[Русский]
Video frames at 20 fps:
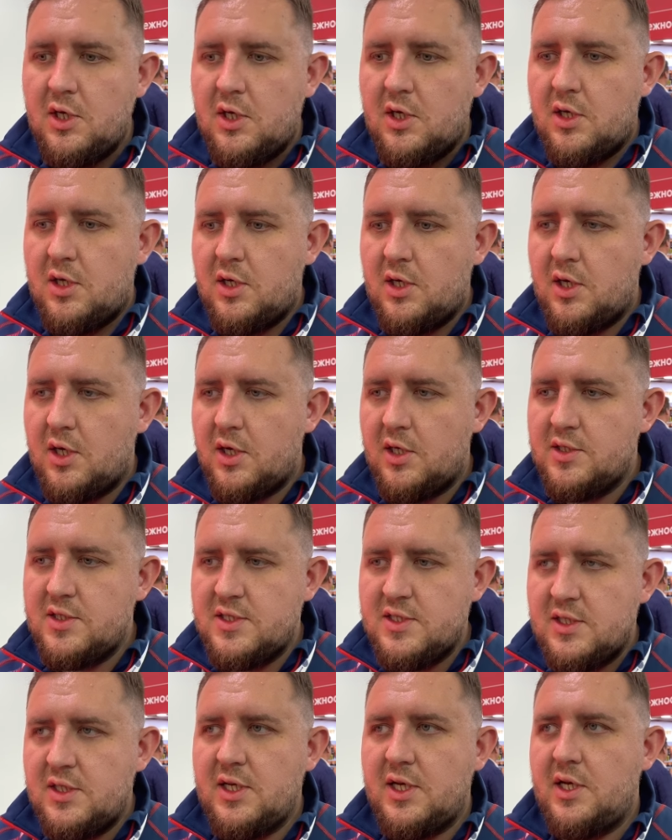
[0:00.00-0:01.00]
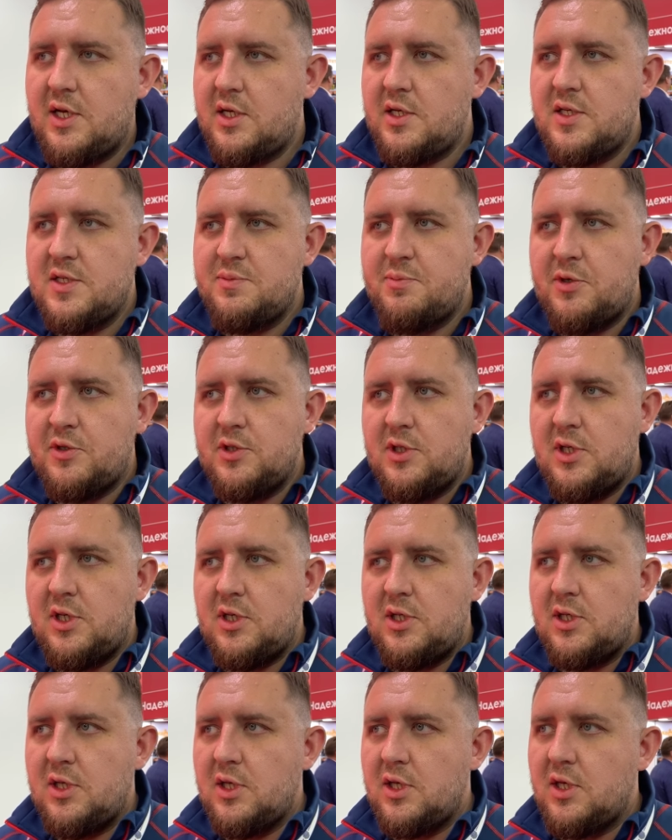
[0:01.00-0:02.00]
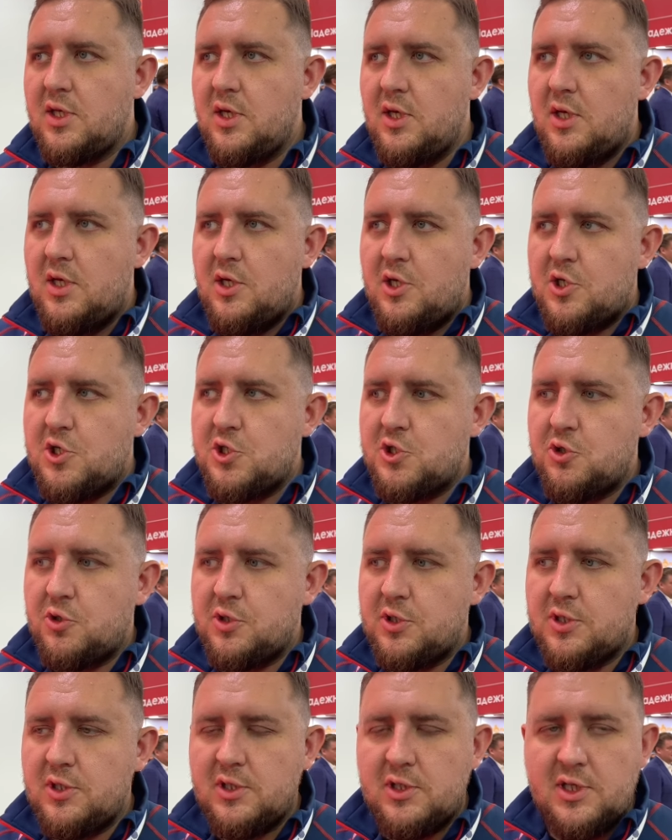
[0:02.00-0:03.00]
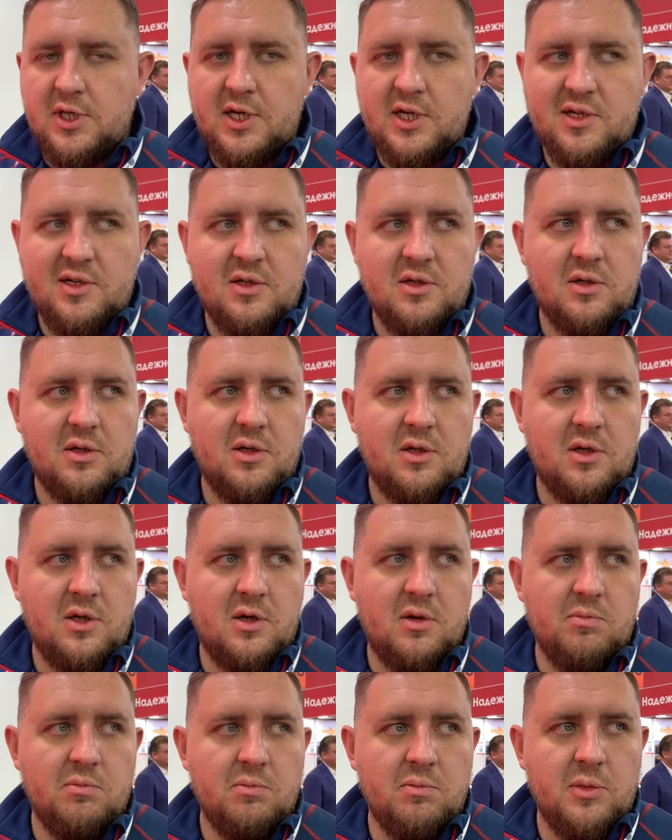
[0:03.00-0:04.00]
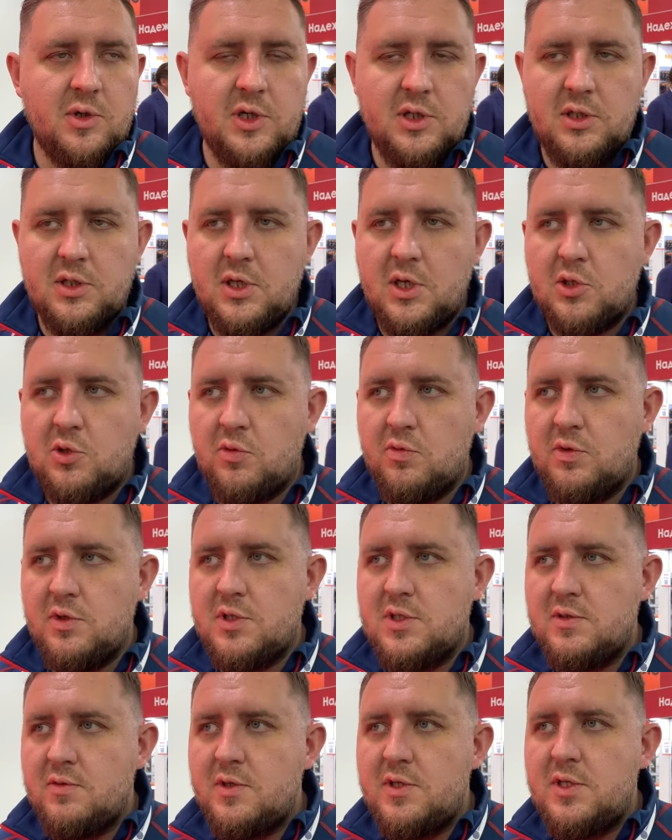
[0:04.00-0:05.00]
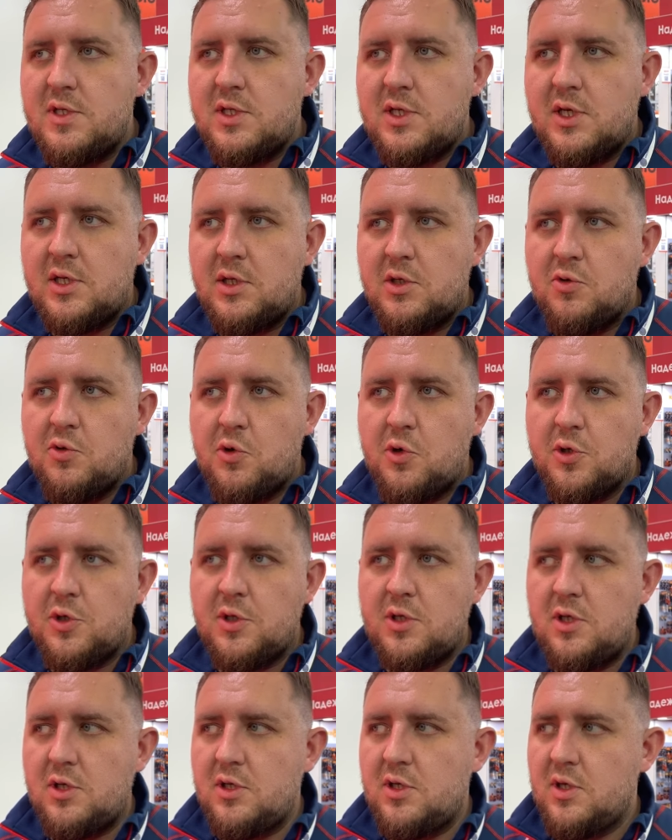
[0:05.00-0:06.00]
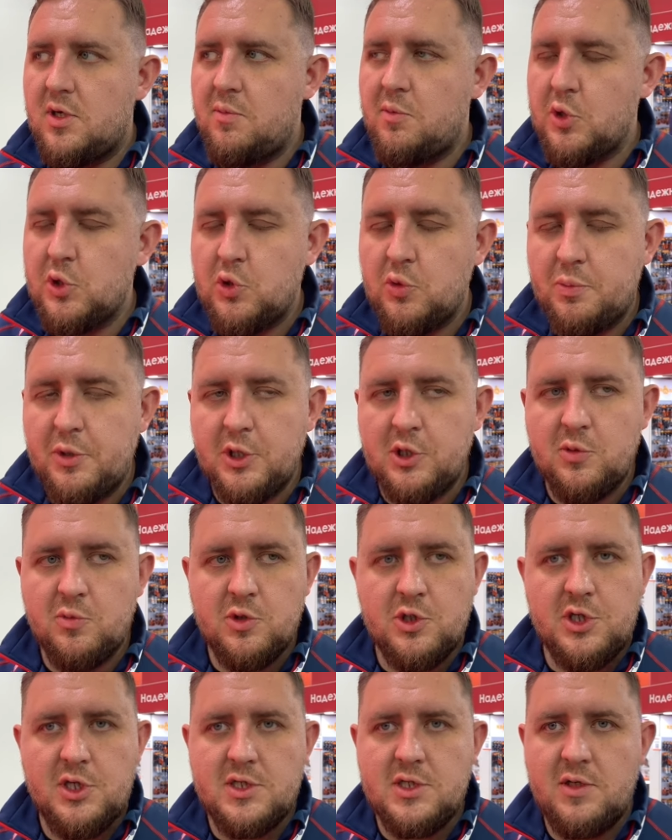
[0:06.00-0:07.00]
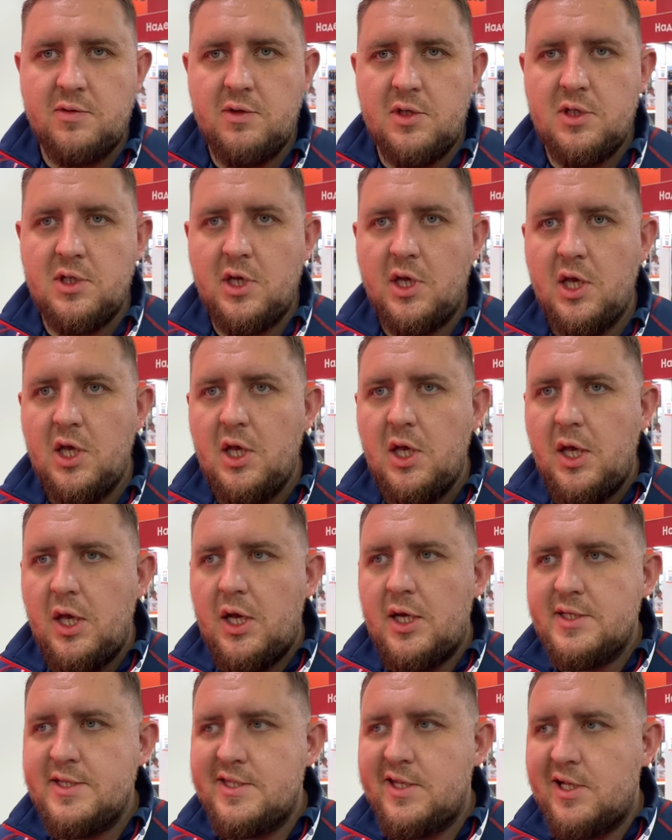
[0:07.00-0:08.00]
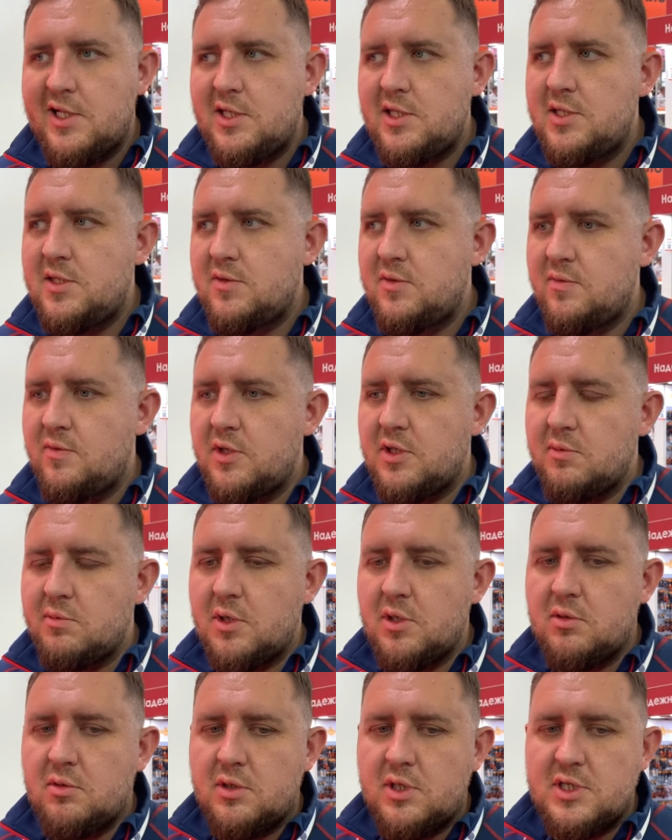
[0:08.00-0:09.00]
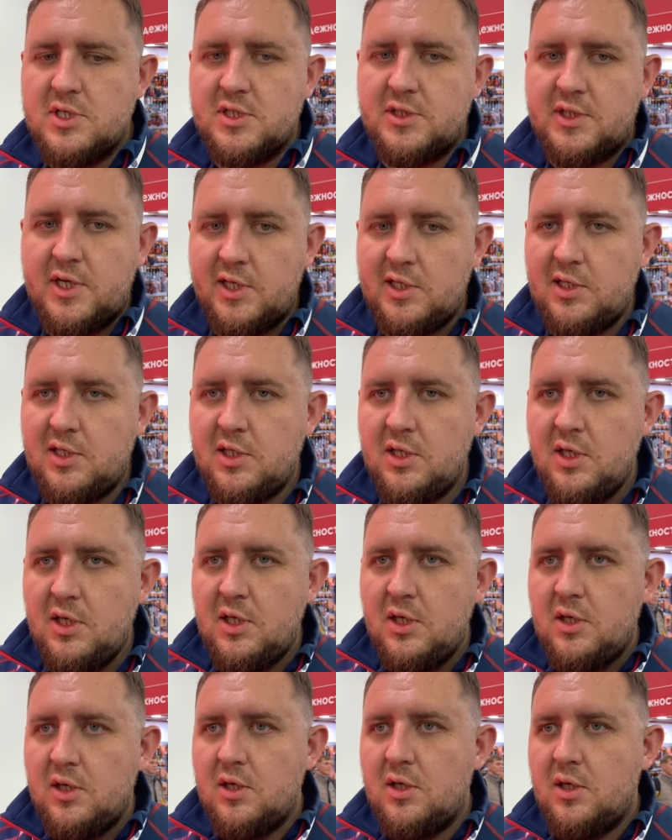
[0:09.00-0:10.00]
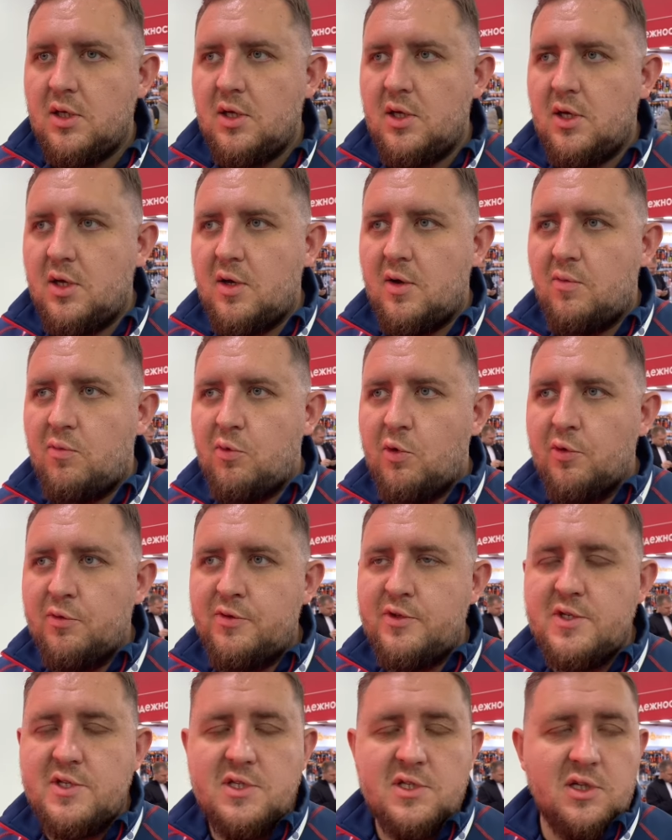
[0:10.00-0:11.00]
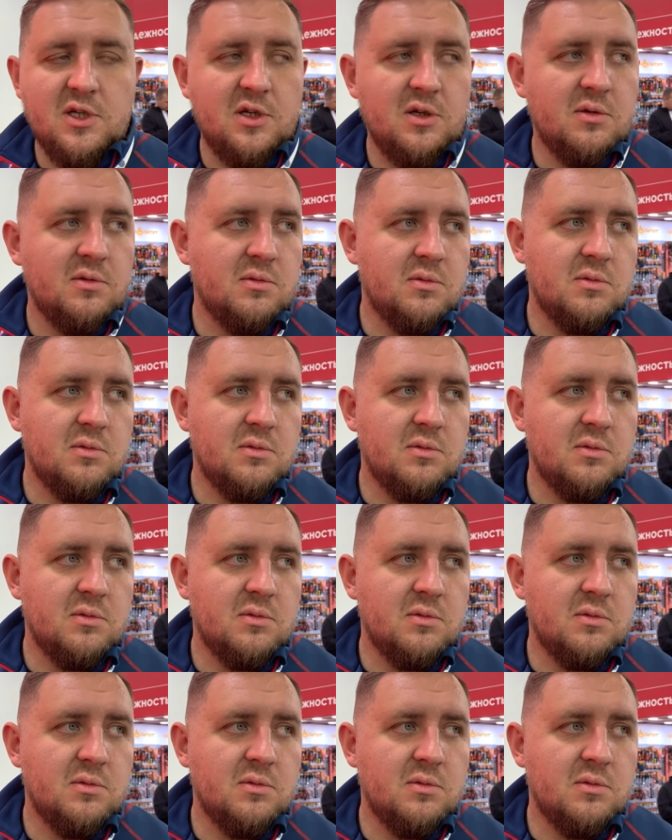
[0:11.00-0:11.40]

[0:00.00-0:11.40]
а, цена, исполнение, что-то не так, а, мы не готовы их завозить, они уходят на доработку. Поэтому часть новинок остались в этом году на складе, в офисе.